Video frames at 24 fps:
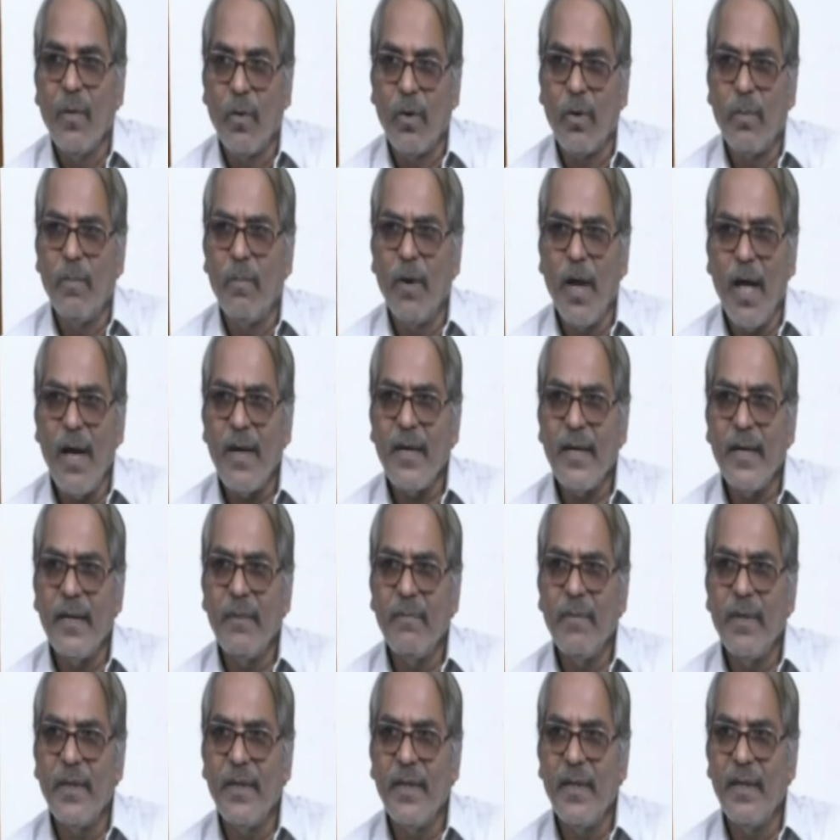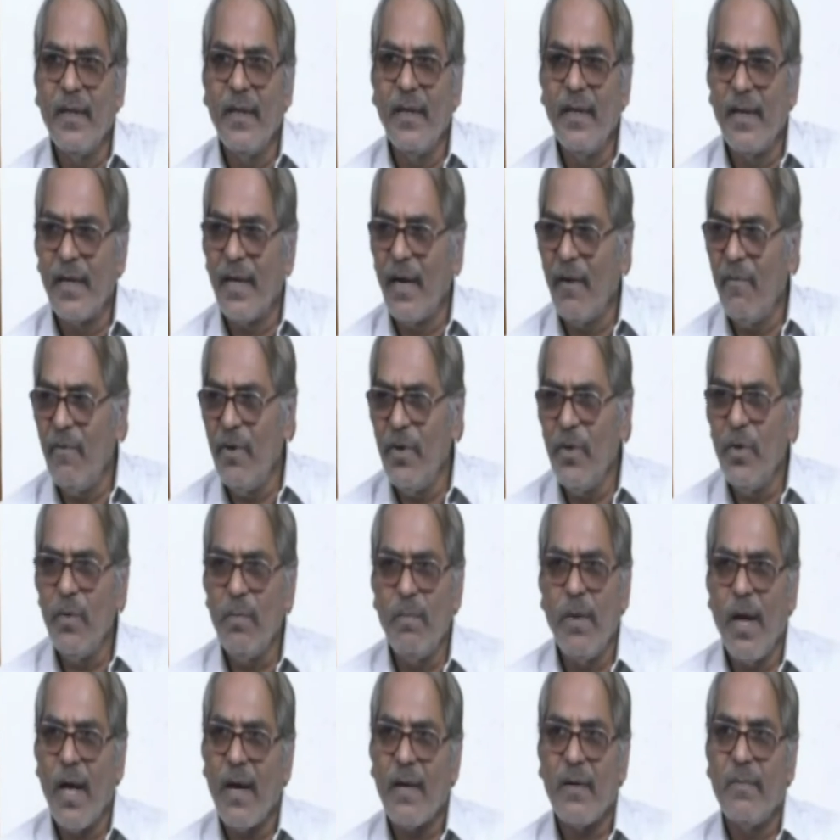ஒரு பிளாக் என்பது ரெவன்யூ
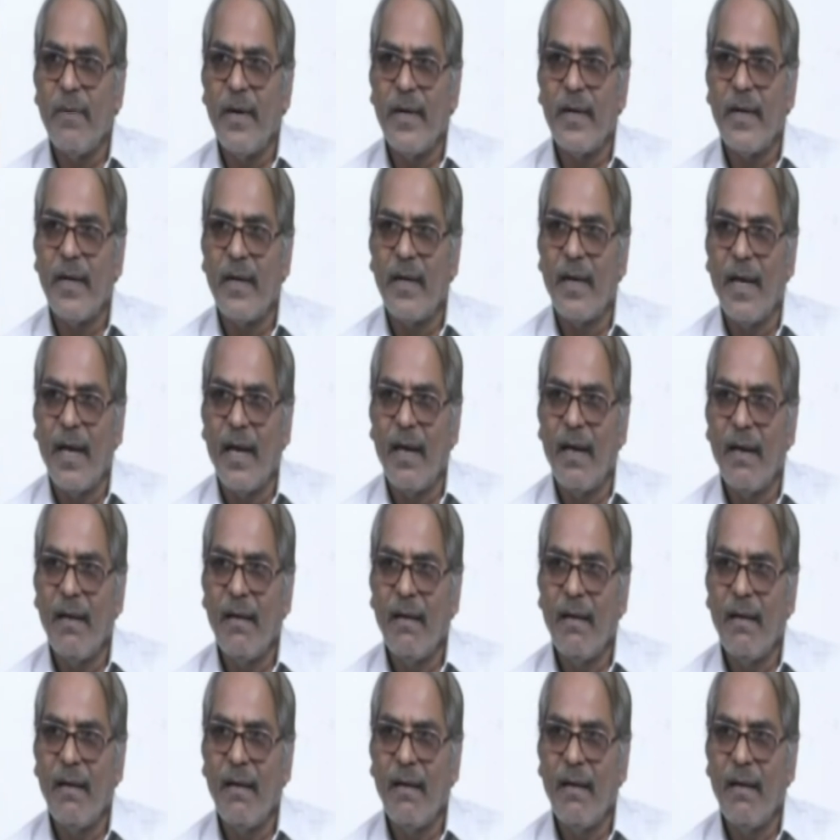பிளாக் மாதிரி இல்லை